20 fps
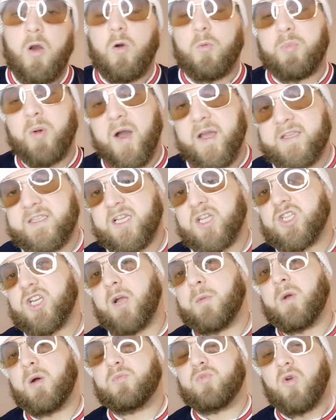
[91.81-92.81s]
au Paris
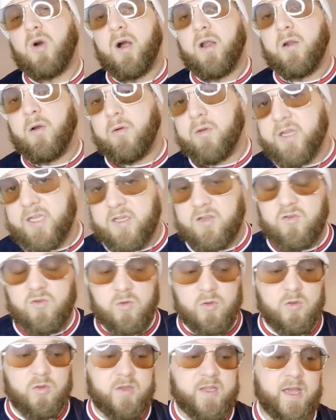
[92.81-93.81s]
Saint-Germain pour aller en Ligue
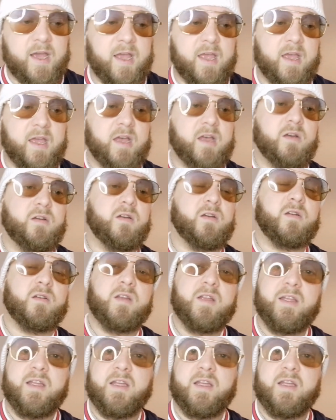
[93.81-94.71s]
2 derrière euh,